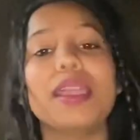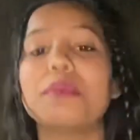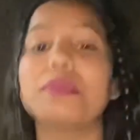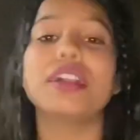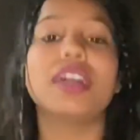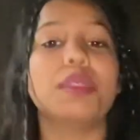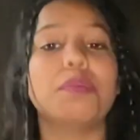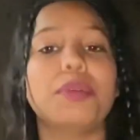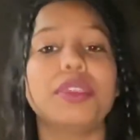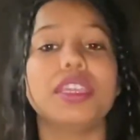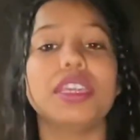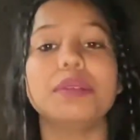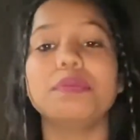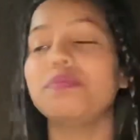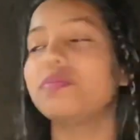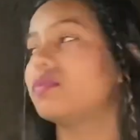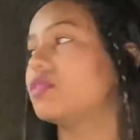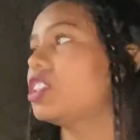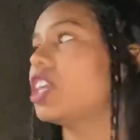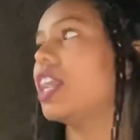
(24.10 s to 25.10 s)
हम घर पे ही हम
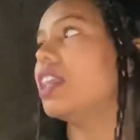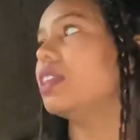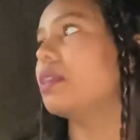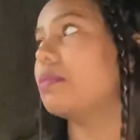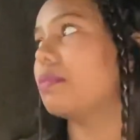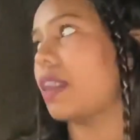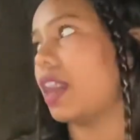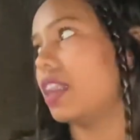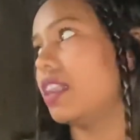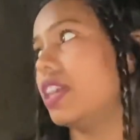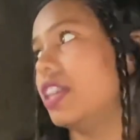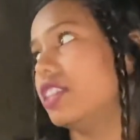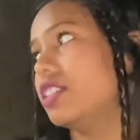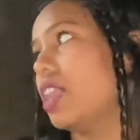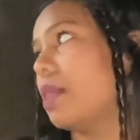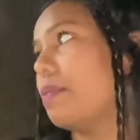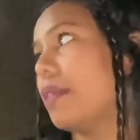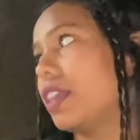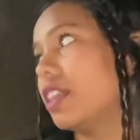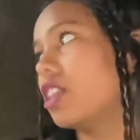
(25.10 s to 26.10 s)
शायद अब बाहर नहीं
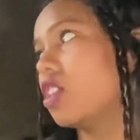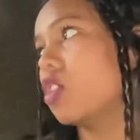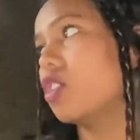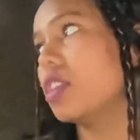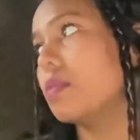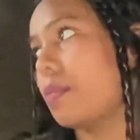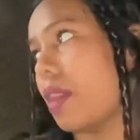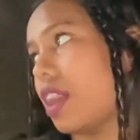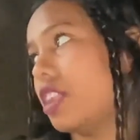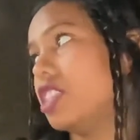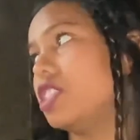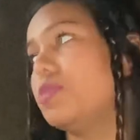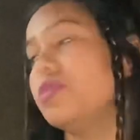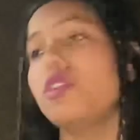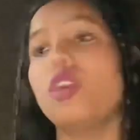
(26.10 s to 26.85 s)
जा पाएंगे क्योंकि बारिश भी